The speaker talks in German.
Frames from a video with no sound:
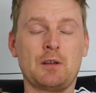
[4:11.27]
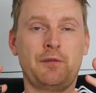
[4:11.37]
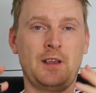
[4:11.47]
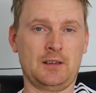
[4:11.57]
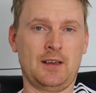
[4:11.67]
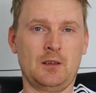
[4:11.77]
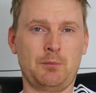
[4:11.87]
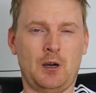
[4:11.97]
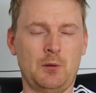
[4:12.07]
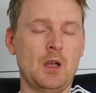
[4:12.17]
Man fährt gegen
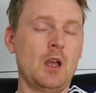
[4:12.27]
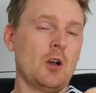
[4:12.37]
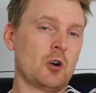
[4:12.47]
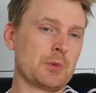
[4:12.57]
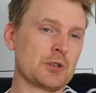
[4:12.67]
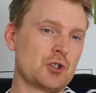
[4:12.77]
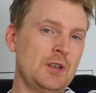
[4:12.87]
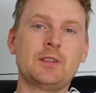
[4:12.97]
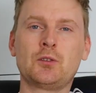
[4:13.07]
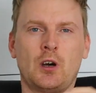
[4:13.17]
den Baum und man
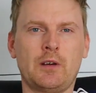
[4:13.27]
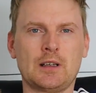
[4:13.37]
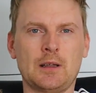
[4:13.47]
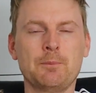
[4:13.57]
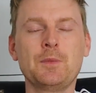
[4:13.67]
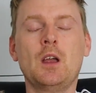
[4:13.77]
schießt den Torwart an.